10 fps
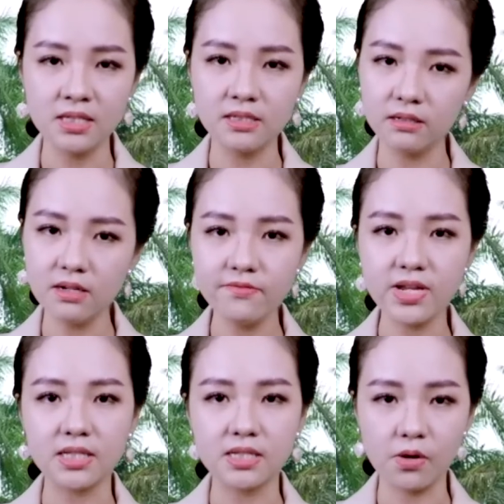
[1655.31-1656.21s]
dựng nước
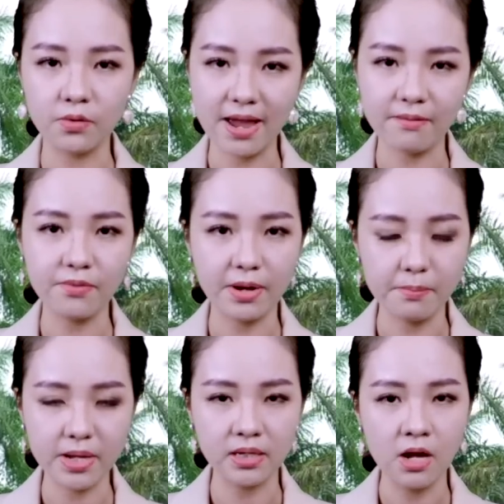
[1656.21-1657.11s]
Việt giàu đẹp văn
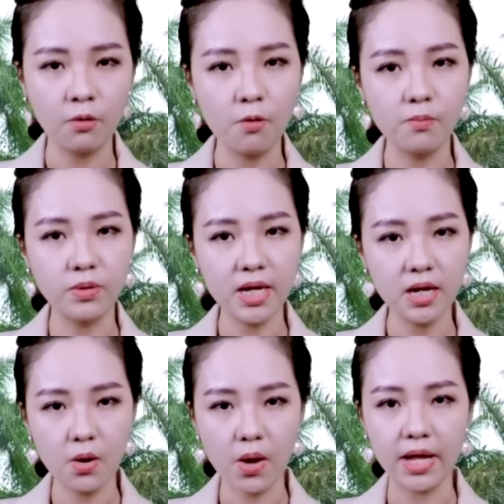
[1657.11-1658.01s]
minh cùng
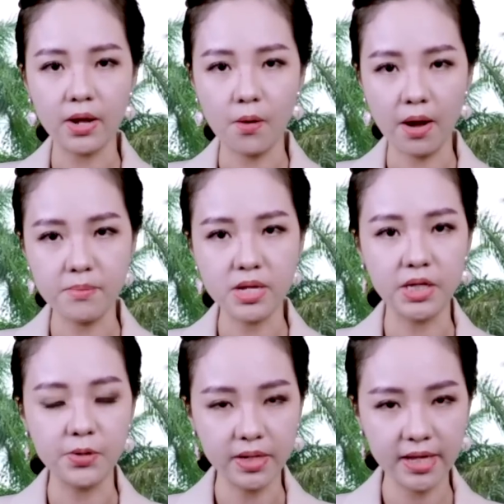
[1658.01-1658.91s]
nhân loại hòa bình
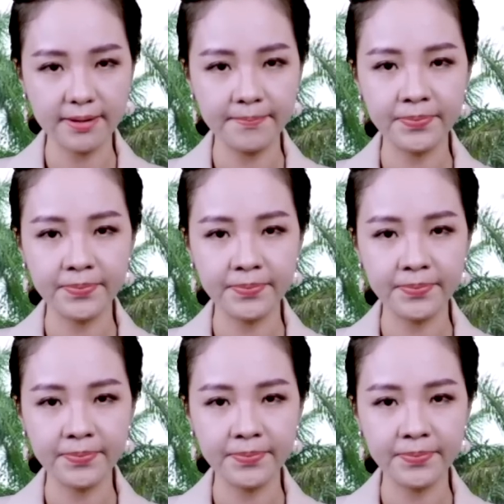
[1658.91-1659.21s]
hữu nghị.